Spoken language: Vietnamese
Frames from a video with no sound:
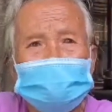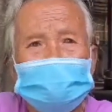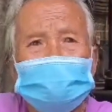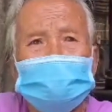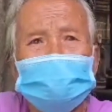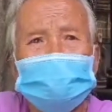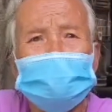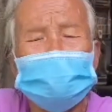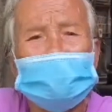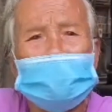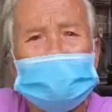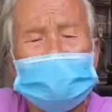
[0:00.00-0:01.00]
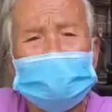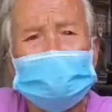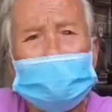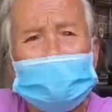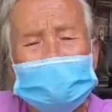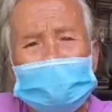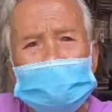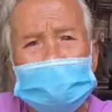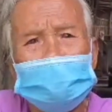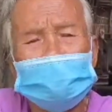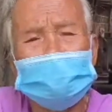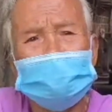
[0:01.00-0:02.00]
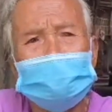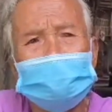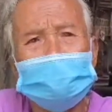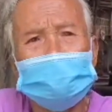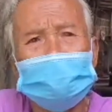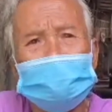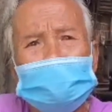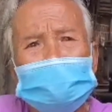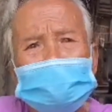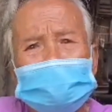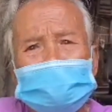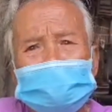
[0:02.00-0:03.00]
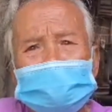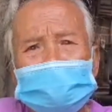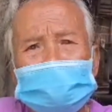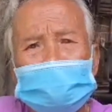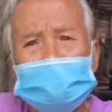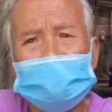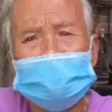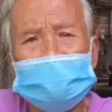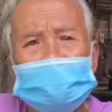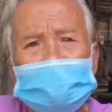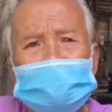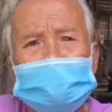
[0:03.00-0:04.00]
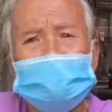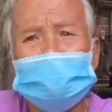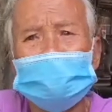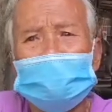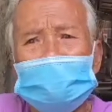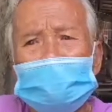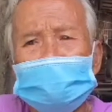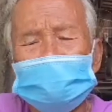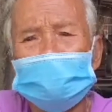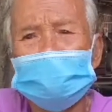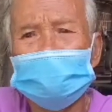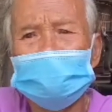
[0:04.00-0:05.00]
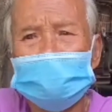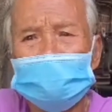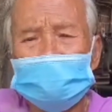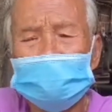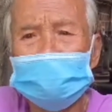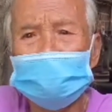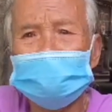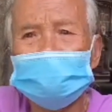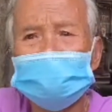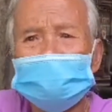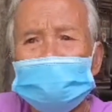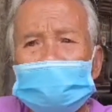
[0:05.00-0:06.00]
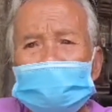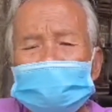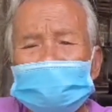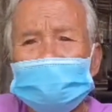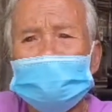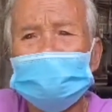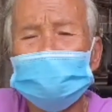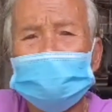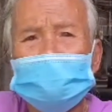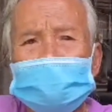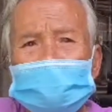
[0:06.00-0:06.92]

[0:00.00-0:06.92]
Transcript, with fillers: vui muốn ra nước mắt luôn á vui mừng có gì rồi con nó nó nó dạ. con nó yếu nữa